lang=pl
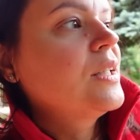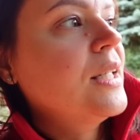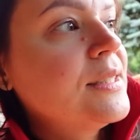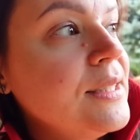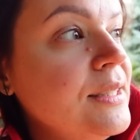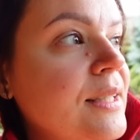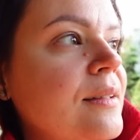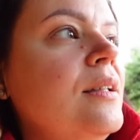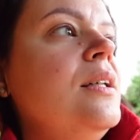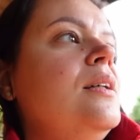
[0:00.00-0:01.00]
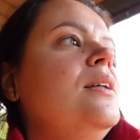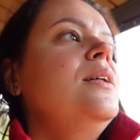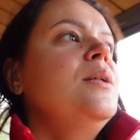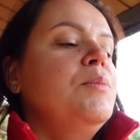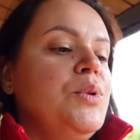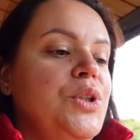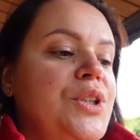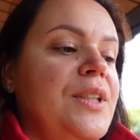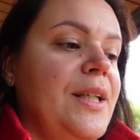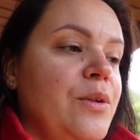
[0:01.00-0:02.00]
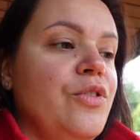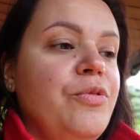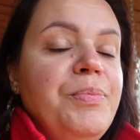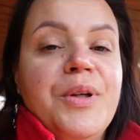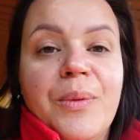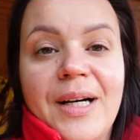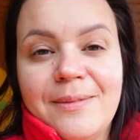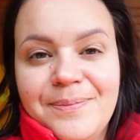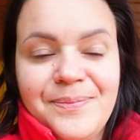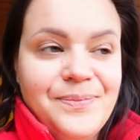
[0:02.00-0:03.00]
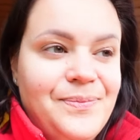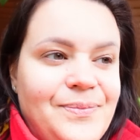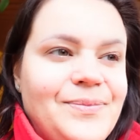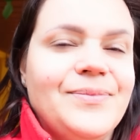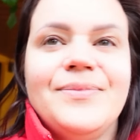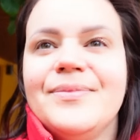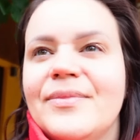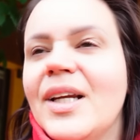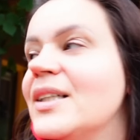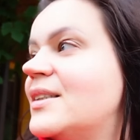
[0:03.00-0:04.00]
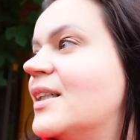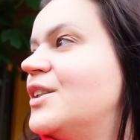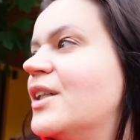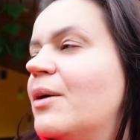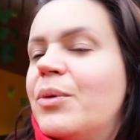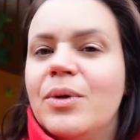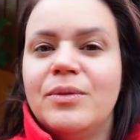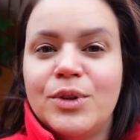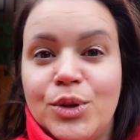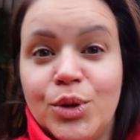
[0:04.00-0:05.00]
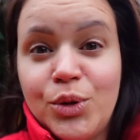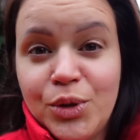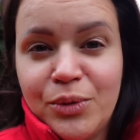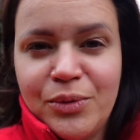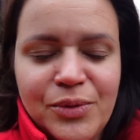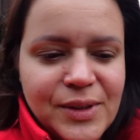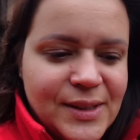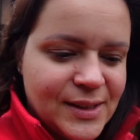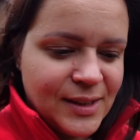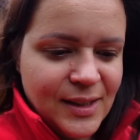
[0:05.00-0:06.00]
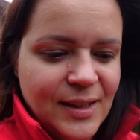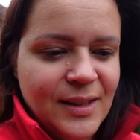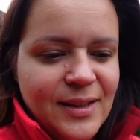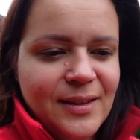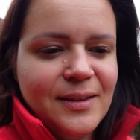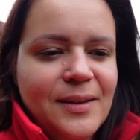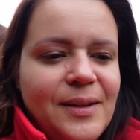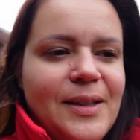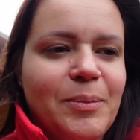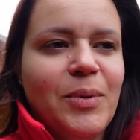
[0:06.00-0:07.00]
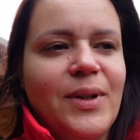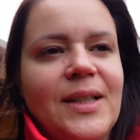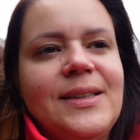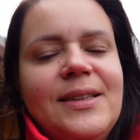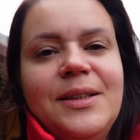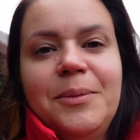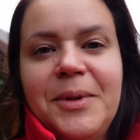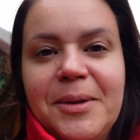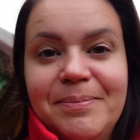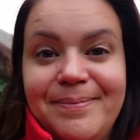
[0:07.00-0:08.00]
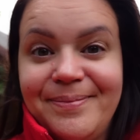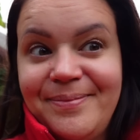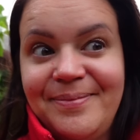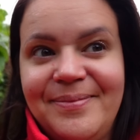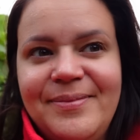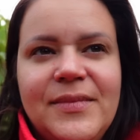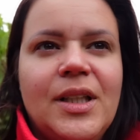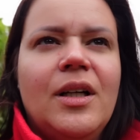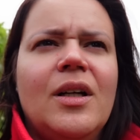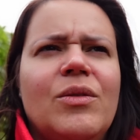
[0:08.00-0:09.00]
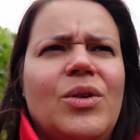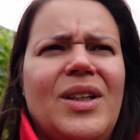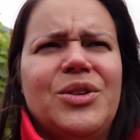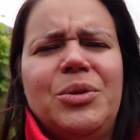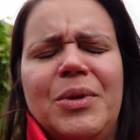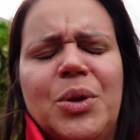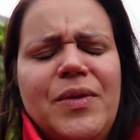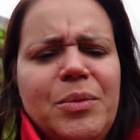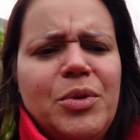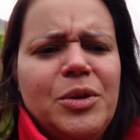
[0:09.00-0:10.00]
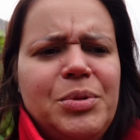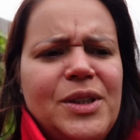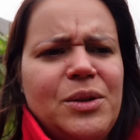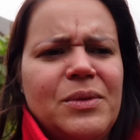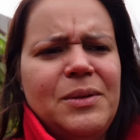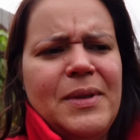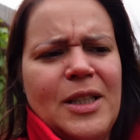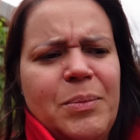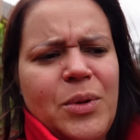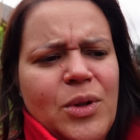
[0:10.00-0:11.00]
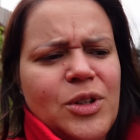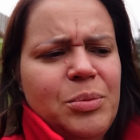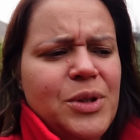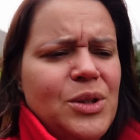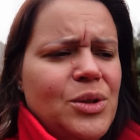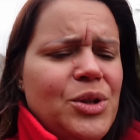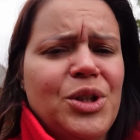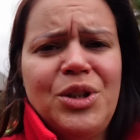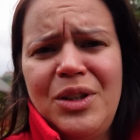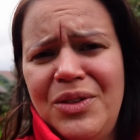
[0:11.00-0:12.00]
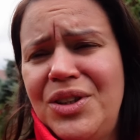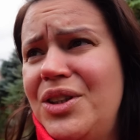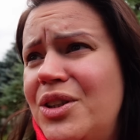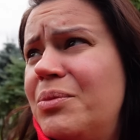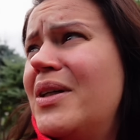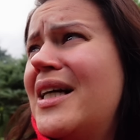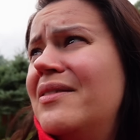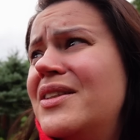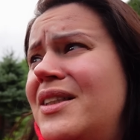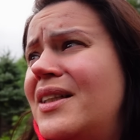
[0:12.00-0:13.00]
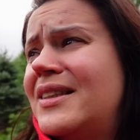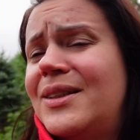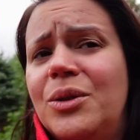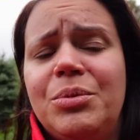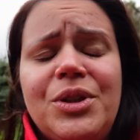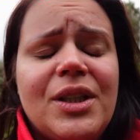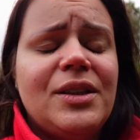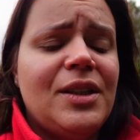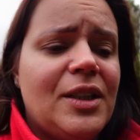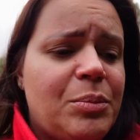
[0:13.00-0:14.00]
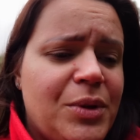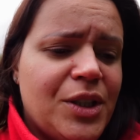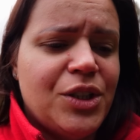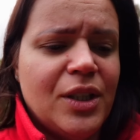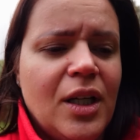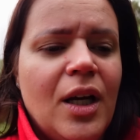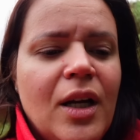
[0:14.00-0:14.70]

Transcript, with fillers: Teraz idę. Bo dzieci grają w piłę z zadziałką, z ciocią, więc idę pograć z nimi ogóle coś mnie głowa boli przez tą zmianę pogody, przez to, co się dzieje, więc idę sobie kawy zaraz zrobić, chętnie napiję się